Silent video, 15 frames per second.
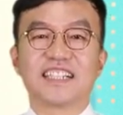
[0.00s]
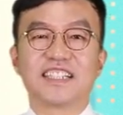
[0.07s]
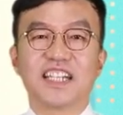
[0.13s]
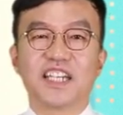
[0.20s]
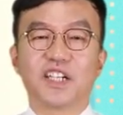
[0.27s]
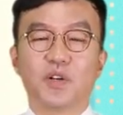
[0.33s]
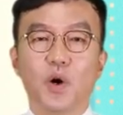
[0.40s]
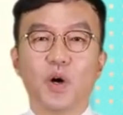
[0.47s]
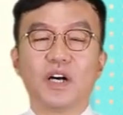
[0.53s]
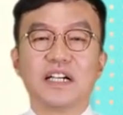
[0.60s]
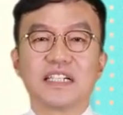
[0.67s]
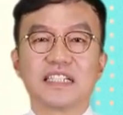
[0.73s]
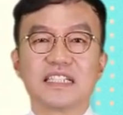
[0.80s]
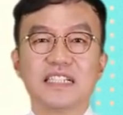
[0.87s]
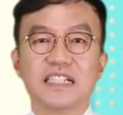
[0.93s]

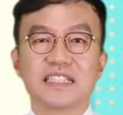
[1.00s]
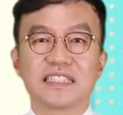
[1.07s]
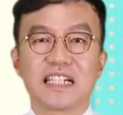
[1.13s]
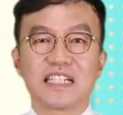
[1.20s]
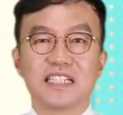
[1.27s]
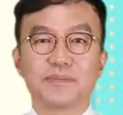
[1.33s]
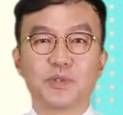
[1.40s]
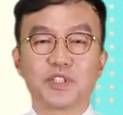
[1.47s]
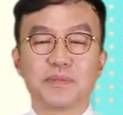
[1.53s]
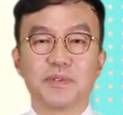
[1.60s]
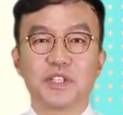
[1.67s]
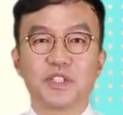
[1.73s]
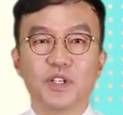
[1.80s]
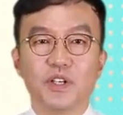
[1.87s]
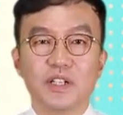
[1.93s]
그리고 글자를
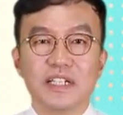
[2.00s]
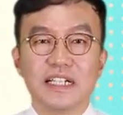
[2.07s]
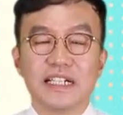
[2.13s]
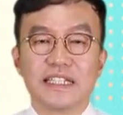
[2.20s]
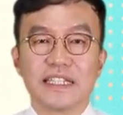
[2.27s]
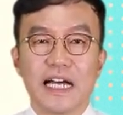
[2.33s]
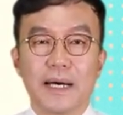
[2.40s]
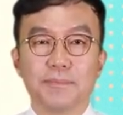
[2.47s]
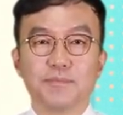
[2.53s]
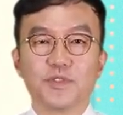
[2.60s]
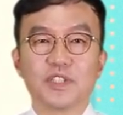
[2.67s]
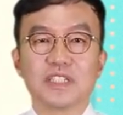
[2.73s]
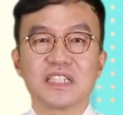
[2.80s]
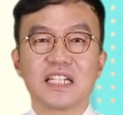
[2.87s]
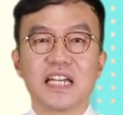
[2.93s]
보시면요.
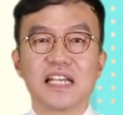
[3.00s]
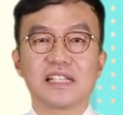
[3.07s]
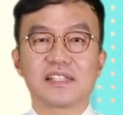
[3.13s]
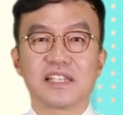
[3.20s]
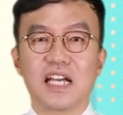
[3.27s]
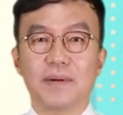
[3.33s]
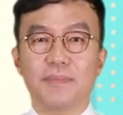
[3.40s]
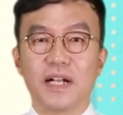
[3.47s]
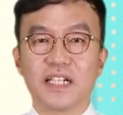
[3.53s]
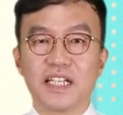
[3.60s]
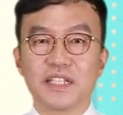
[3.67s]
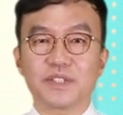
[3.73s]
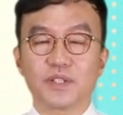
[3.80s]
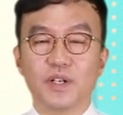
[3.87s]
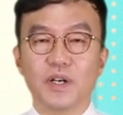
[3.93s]
남는 게 있어야
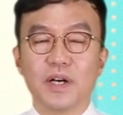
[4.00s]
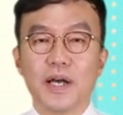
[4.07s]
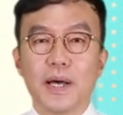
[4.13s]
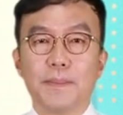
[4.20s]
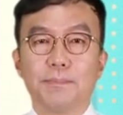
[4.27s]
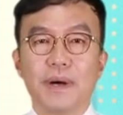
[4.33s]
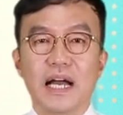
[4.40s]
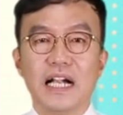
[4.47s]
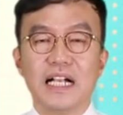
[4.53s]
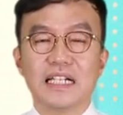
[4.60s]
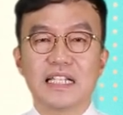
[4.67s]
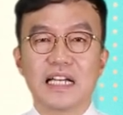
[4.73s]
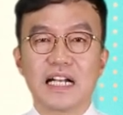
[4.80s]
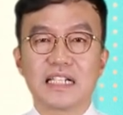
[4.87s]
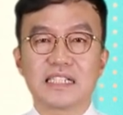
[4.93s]
팔겠죠?
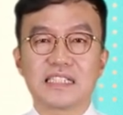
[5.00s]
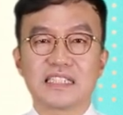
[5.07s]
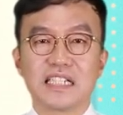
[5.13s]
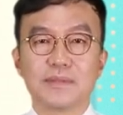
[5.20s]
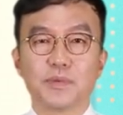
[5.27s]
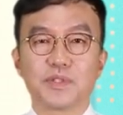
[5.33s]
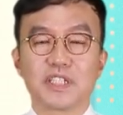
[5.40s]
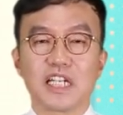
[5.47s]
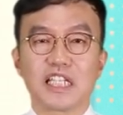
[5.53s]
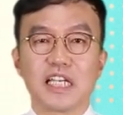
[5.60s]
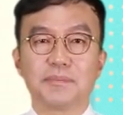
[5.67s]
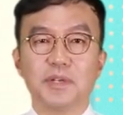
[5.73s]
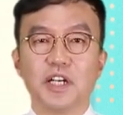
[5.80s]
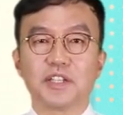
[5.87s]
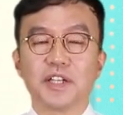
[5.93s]
팔다란 글자를 보시게
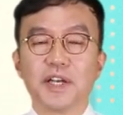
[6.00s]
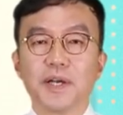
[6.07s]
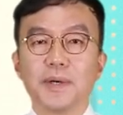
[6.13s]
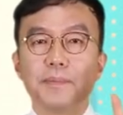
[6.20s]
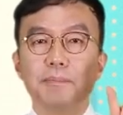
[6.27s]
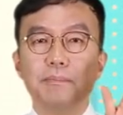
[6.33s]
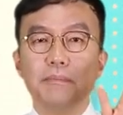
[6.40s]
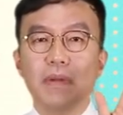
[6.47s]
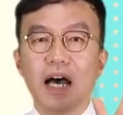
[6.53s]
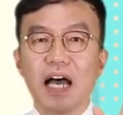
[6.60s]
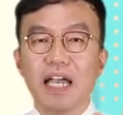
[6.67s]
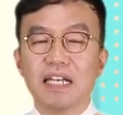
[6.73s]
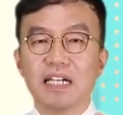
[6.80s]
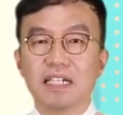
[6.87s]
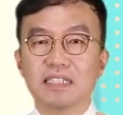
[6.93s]
되면
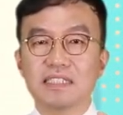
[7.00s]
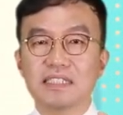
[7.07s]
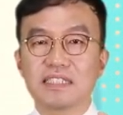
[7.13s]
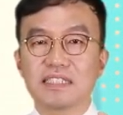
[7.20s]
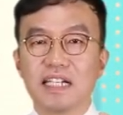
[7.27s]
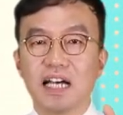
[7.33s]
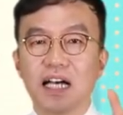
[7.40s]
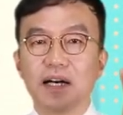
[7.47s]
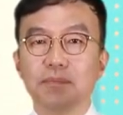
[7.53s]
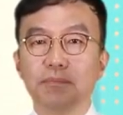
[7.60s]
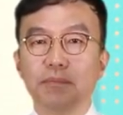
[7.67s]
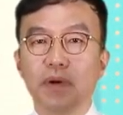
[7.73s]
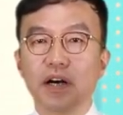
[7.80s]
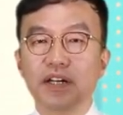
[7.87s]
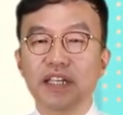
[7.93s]
마이란 글자
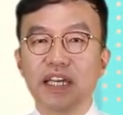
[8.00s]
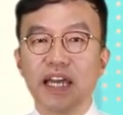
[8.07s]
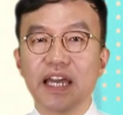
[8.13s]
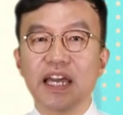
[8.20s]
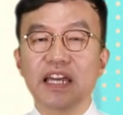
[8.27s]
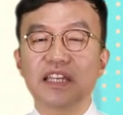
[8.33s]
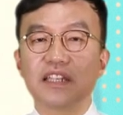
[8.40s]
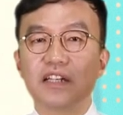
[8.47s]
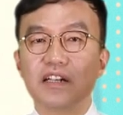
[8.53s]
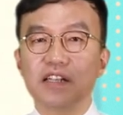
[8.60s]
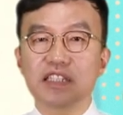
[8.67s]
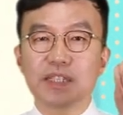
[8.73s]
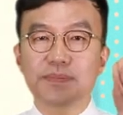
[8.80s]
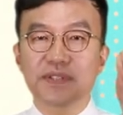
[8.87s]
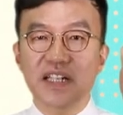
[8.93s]
머리에
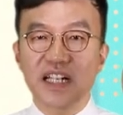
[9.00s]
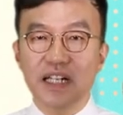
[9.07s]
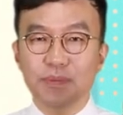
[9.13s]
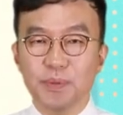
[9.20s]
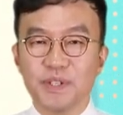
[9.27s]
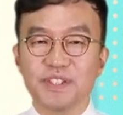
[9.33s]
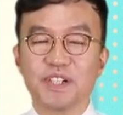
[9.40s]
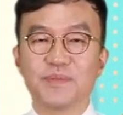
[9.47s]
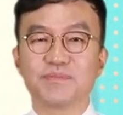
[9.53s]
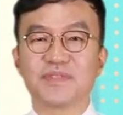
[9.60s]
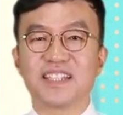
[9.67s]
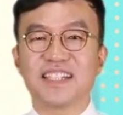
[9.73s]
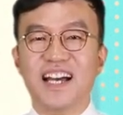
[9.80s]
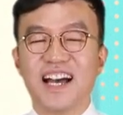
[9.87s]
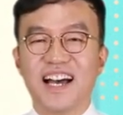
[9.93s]
열십자가 보일
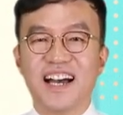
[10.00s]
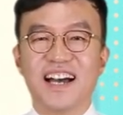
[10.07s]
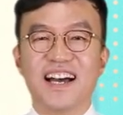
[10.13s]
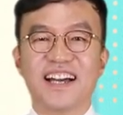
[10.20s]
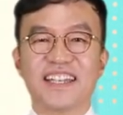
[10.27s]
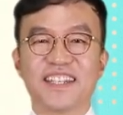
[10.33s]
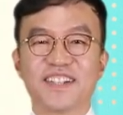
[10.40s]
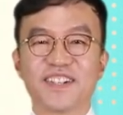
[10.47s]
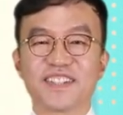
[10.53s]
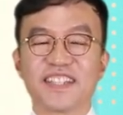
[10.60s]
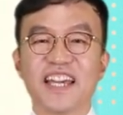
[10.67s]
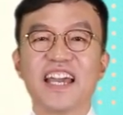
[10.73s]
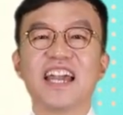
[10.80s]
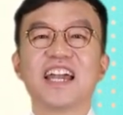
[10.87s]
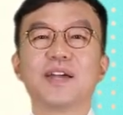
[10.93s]
겁니다.
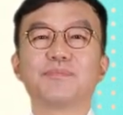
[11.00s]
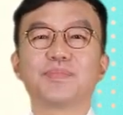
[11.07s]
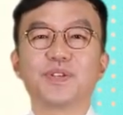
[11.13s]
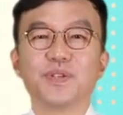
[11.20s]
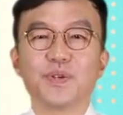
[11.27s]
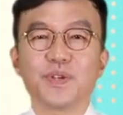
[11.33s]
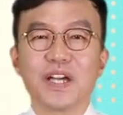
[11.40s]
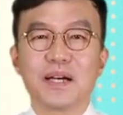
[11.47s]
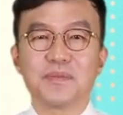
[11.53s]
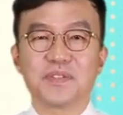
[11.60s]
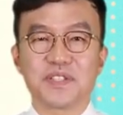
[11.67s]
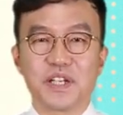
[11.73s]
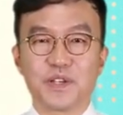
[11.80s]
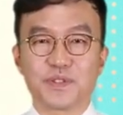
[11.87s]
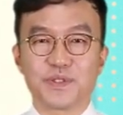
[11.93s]
이렇게
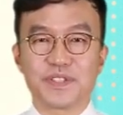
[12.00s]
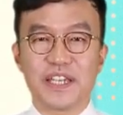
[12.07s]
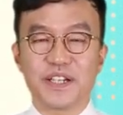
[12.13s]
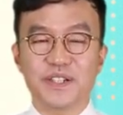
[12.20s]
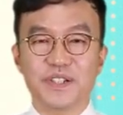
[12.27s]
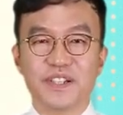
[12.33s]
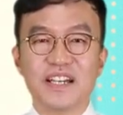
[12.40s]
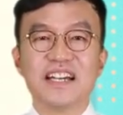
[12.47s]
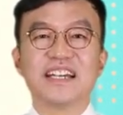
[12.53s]
비교하면서 외워두세요.